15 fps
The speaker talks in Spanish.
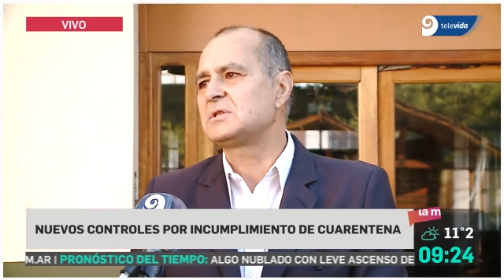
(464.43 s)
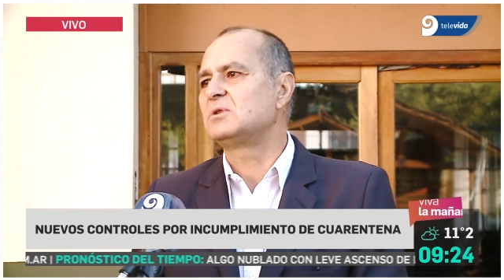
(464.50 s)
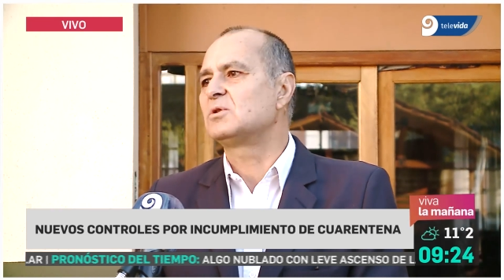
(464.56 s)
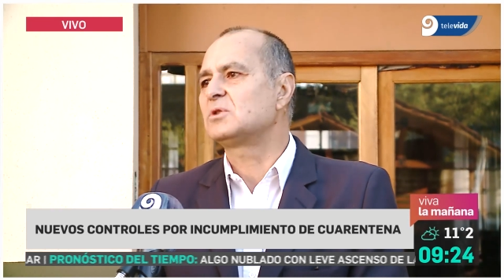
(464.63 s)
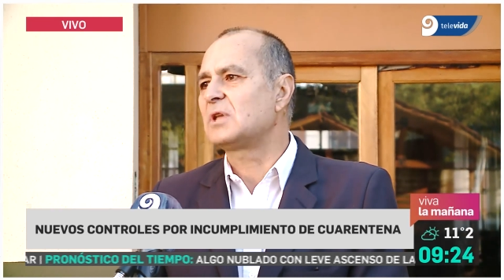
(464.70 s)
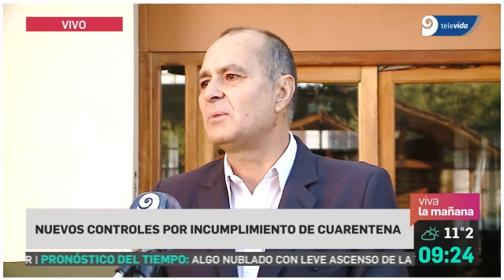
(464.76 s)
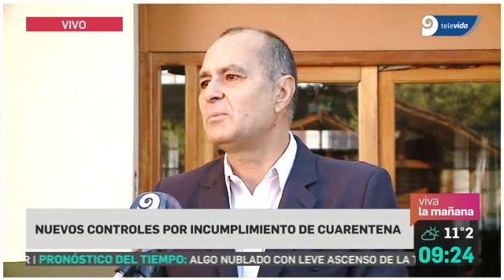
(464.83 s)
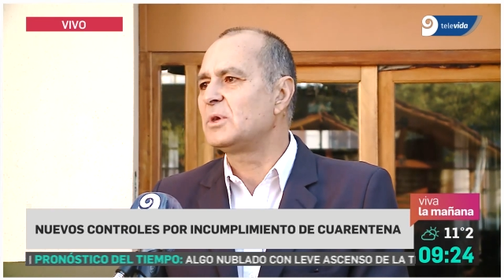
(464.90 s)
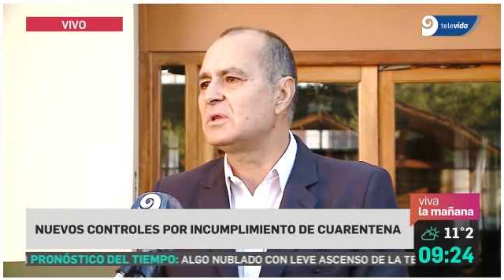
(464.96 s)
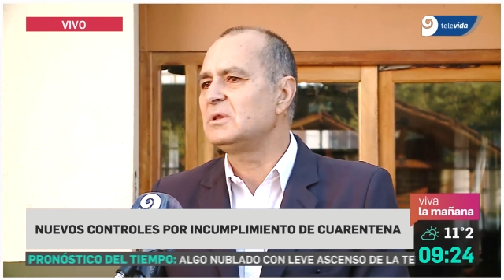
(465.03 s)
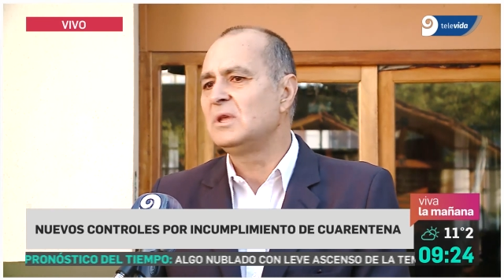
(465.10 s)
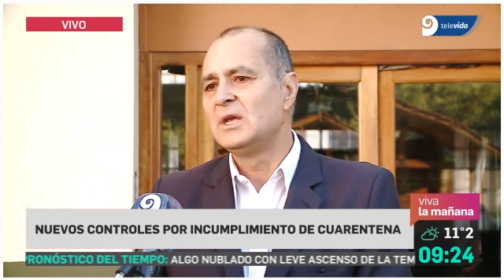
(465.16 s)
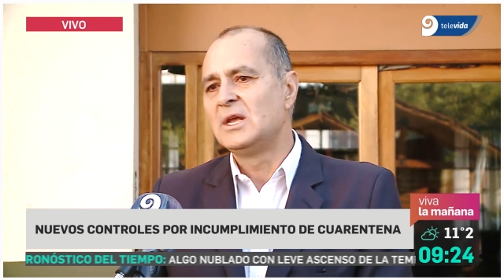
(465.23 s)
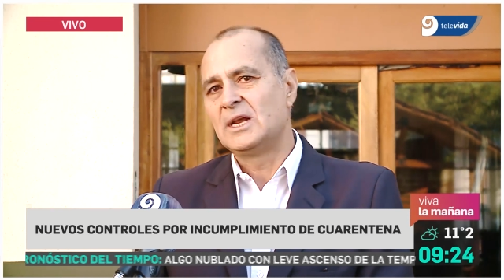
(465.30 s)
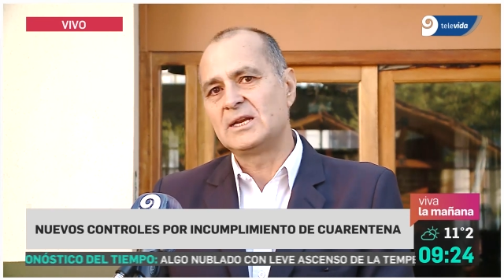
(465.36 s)
sino también
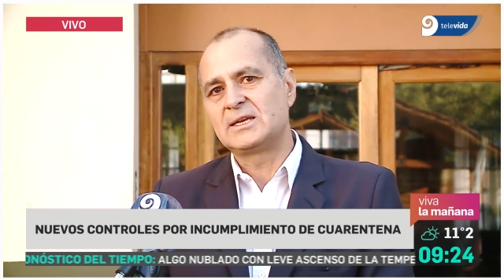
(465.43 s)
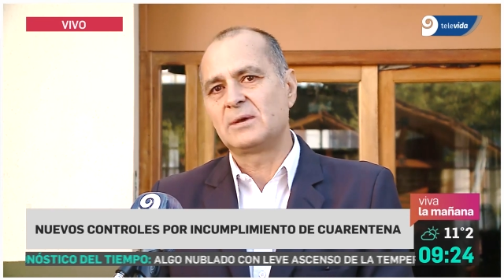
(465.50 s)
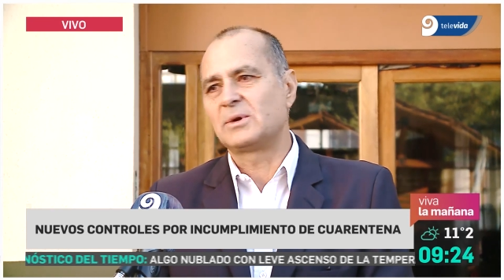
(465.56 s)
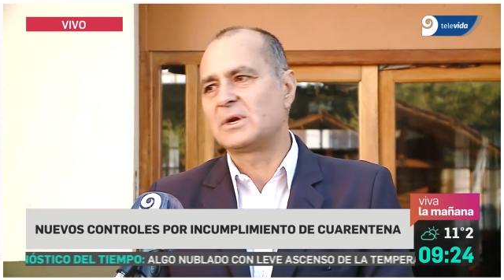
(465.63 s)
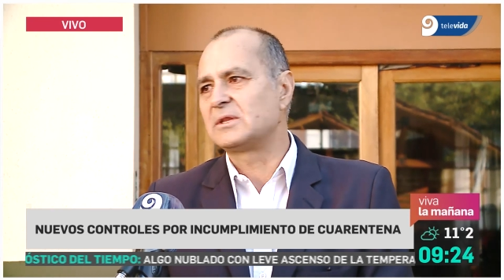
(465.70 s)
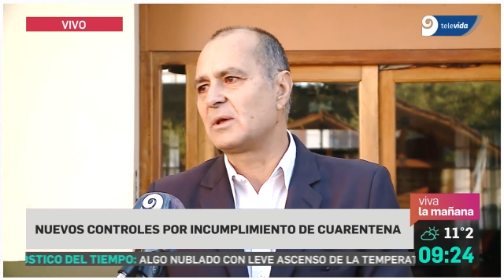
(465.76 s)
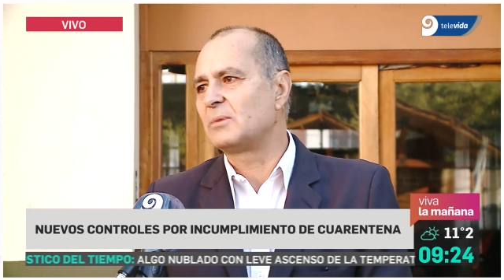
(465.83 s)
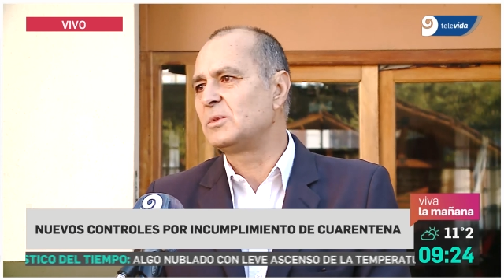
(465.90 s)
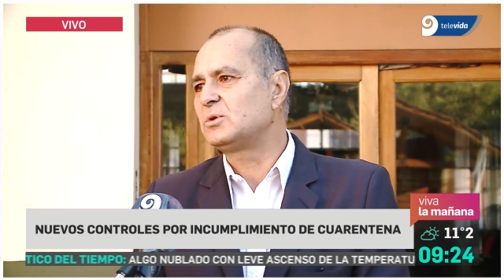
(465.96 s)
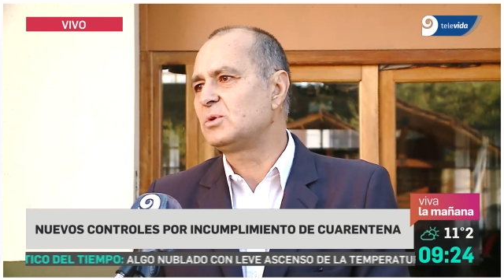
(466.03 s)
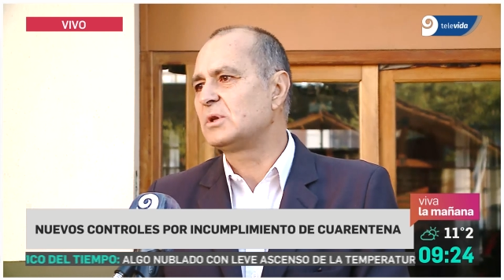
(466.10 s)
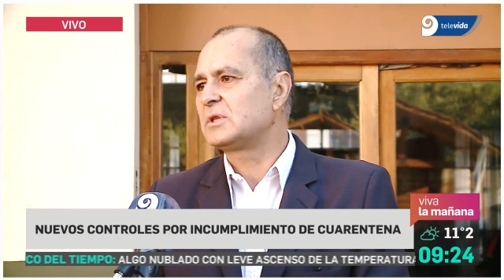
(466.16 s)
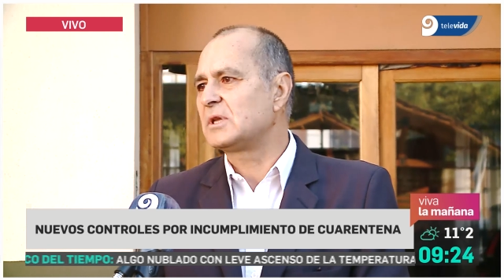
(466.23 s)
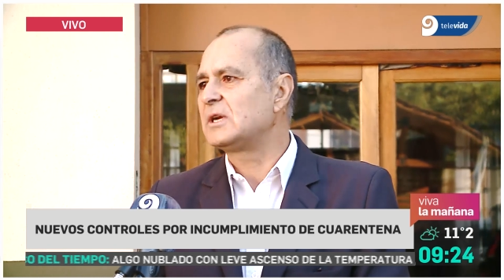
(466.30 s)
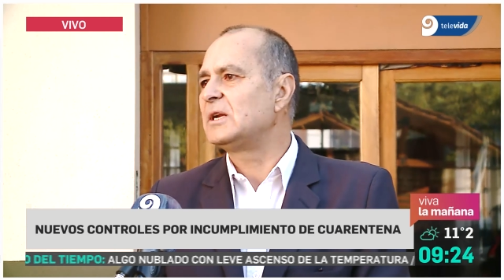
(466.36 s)
el quebrantamiento
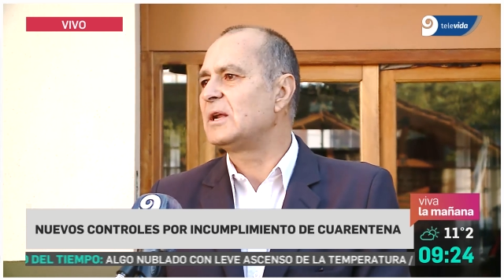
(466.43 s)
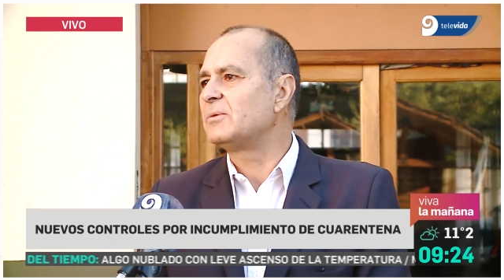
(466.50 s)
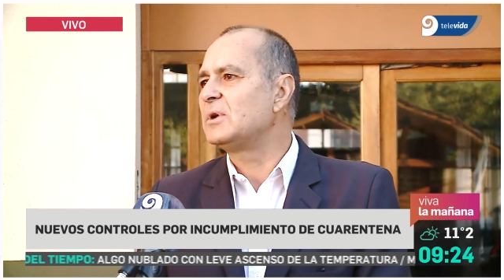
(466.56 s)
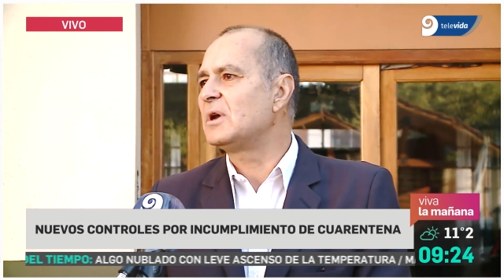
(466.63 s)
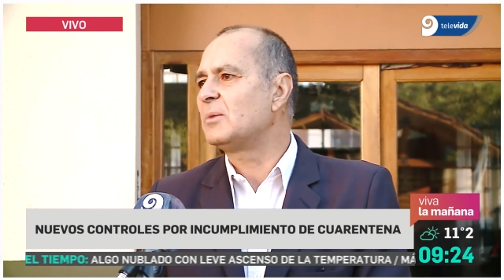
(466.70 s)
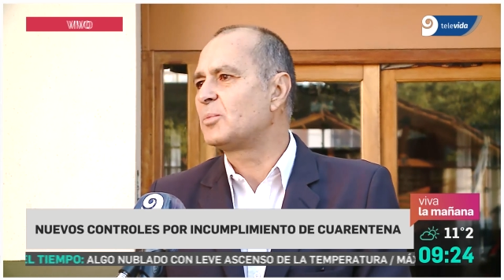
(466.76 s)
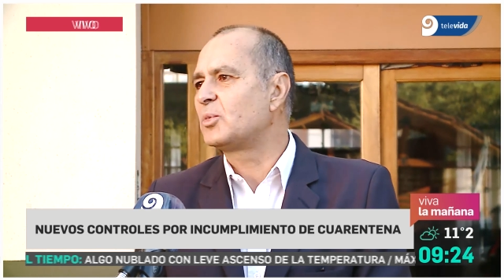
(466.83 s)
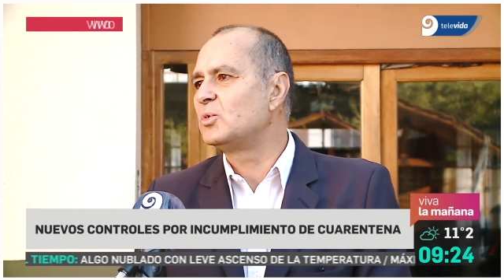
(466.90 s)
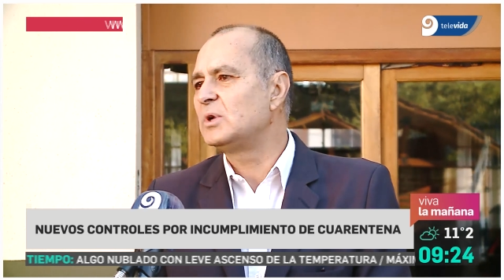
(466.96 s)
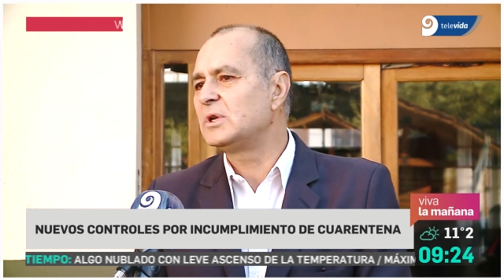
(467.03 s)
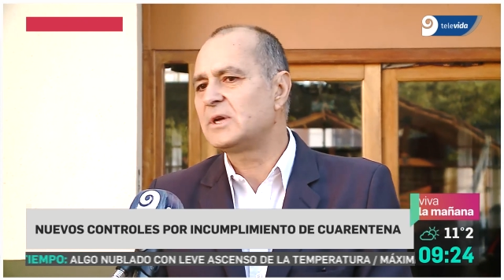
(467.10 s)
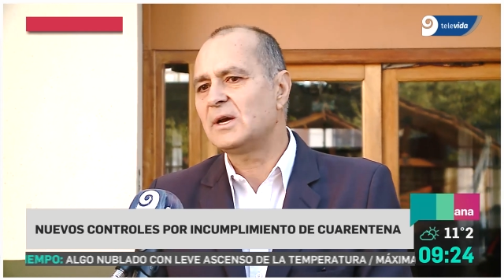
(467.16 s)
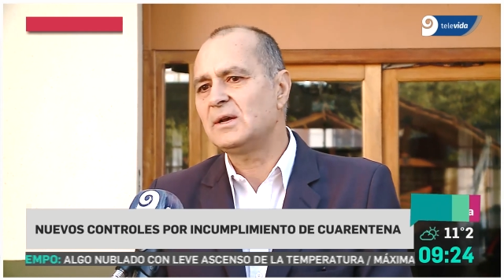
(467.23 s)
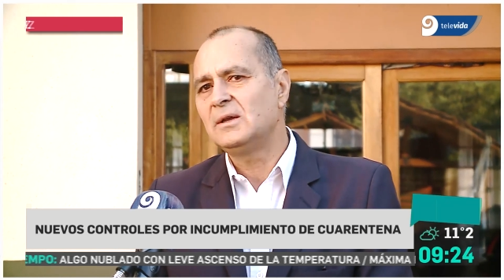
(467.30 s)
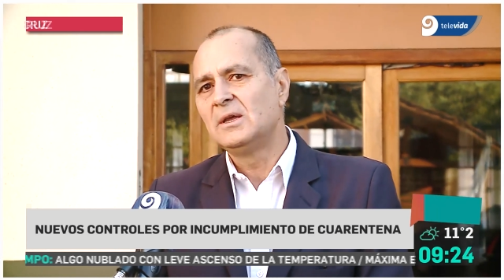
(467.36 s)
de estar en la vida
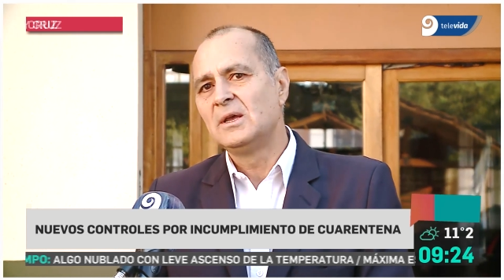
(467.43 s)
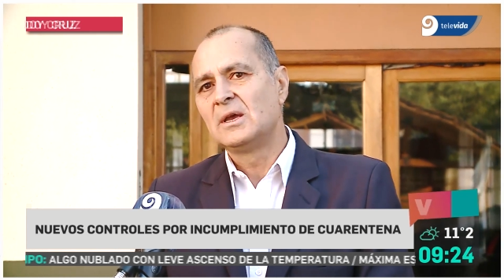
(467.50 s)
pública